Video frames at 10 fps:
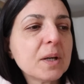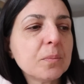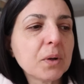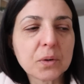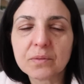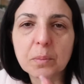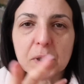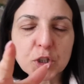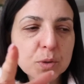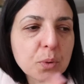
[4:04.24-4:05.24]
però
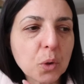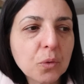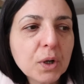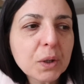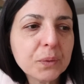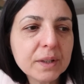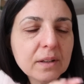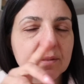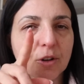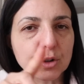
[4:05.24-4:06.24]
vabbè ci provo e
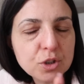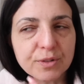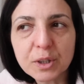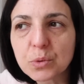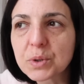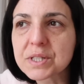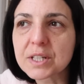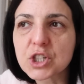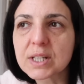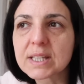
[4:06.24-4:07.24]
quindi oggi faremo questa
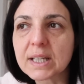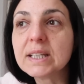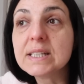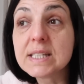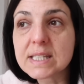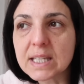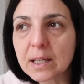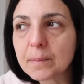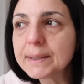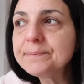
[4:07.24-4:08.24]
ricetta
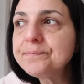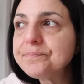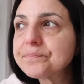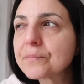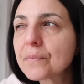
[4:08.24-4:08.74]
insieme,